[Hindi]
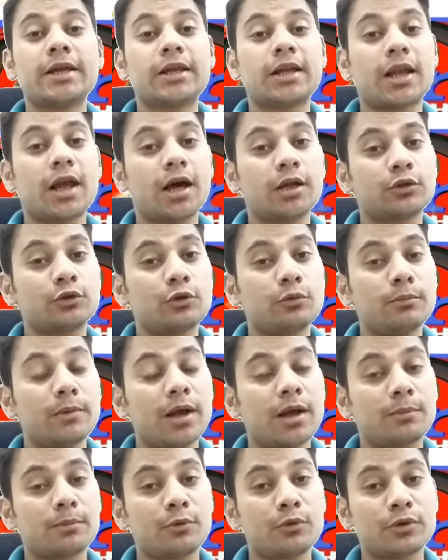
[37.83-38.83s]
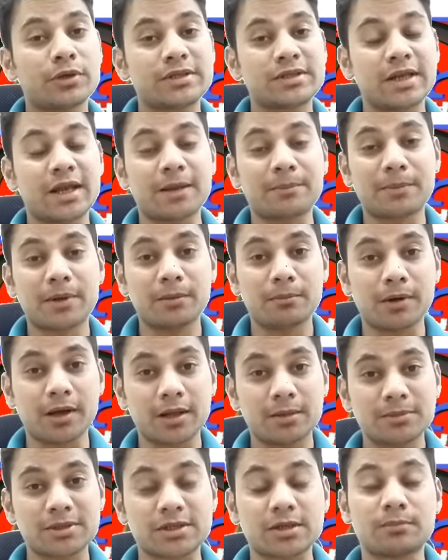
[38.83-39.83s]
ये ना तो मैं आपको किसी ऐप के
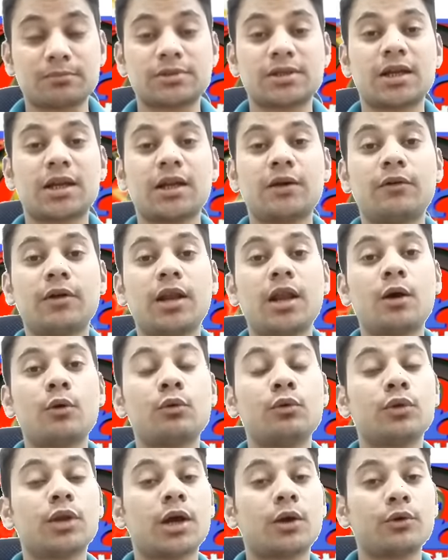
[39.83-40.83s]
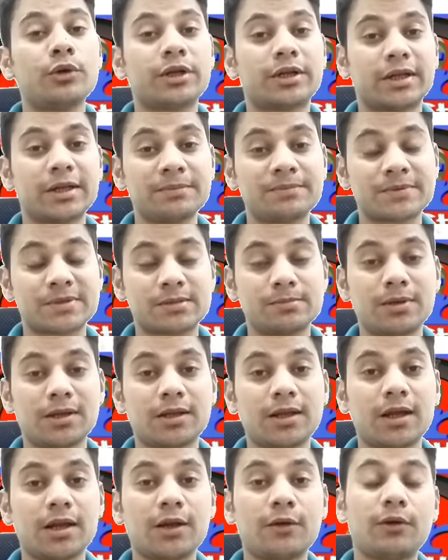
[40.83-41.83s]
बारे में समझाने वाला हूँ ना कोई टिप्स
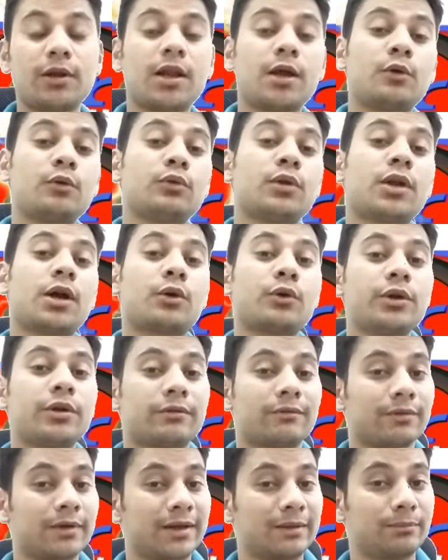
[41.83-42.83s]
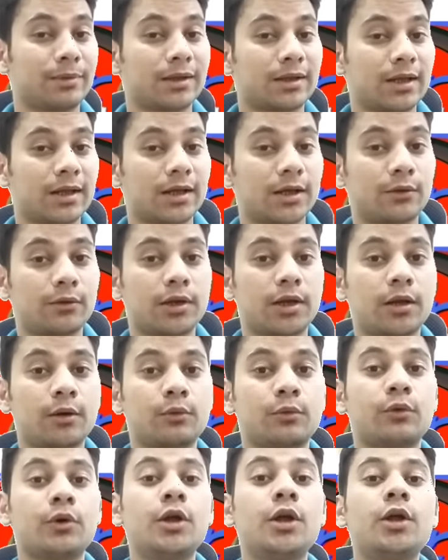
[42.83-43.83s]
बताने वाला हूँ ना कोई ट्रिक बताने वाला
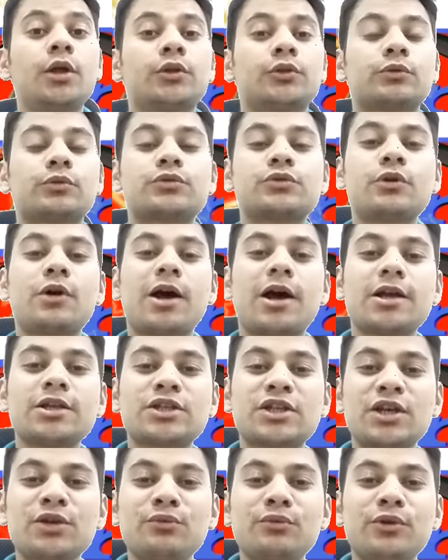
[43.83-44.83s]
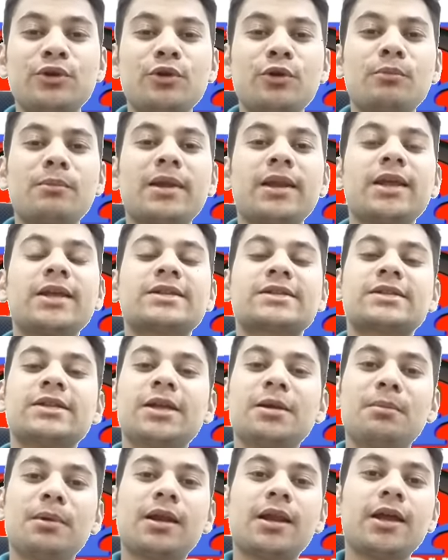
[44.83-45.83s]
हूँ दोस्तों आज की वीडियो मैंने
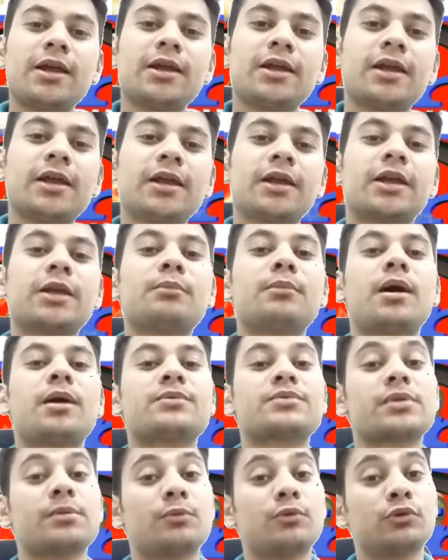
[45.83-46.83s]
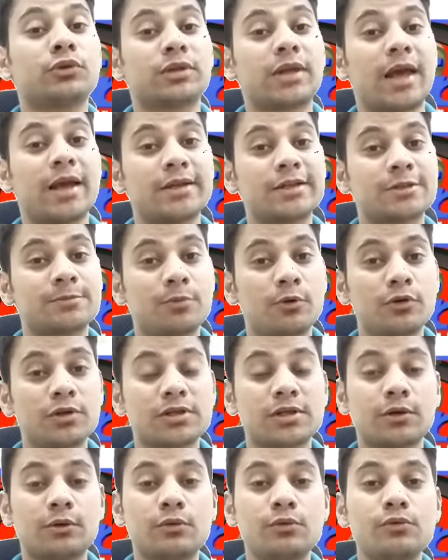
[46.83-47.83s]
इसलिए बनाई है कि मैं आप सबको थैंक्स
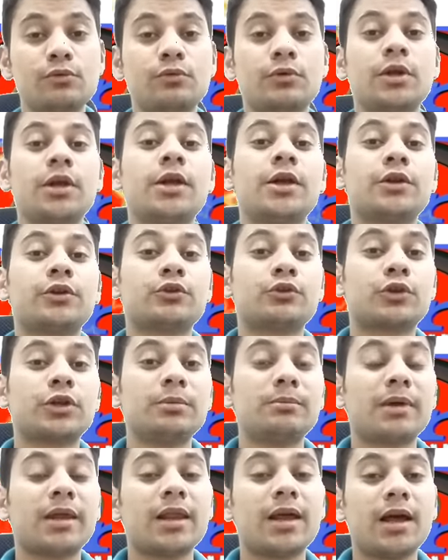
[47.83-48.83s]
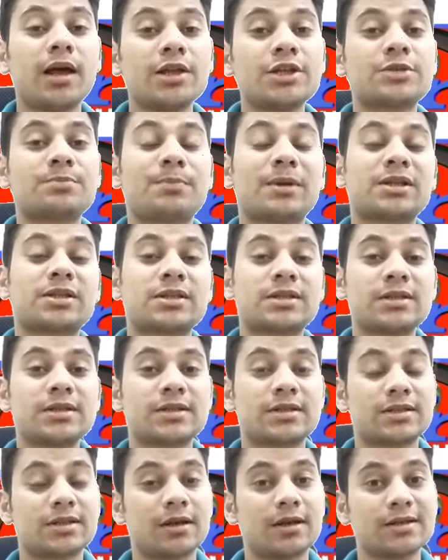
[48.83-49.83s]
बोल सकूँ क्योंकि मेरे आज पच्चीस
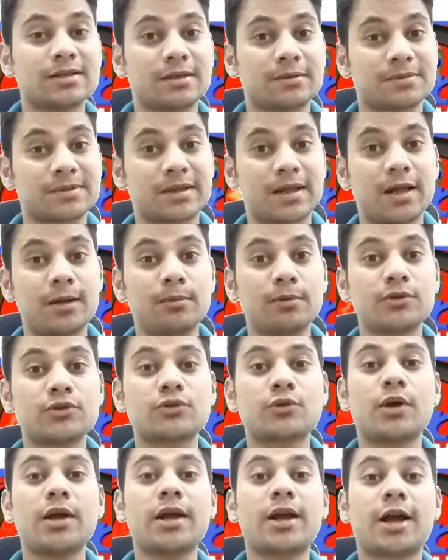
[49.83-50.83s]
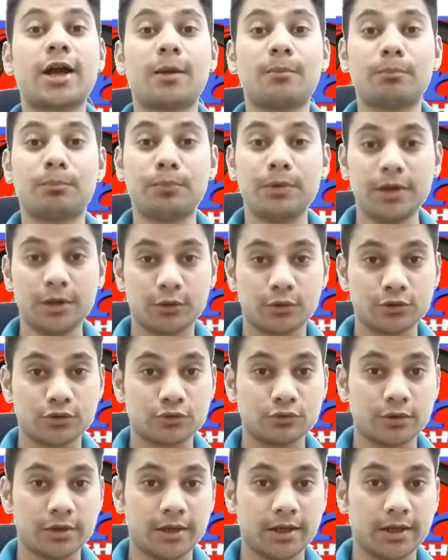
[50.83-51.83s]
हज़ार सब्सक्राइबर जो है कंप्लीट हो
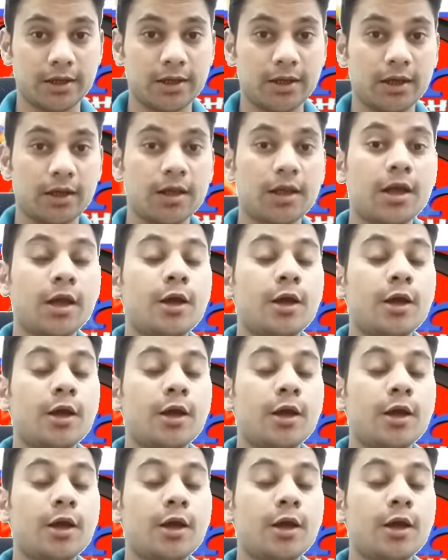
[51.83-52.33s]
चुके हैं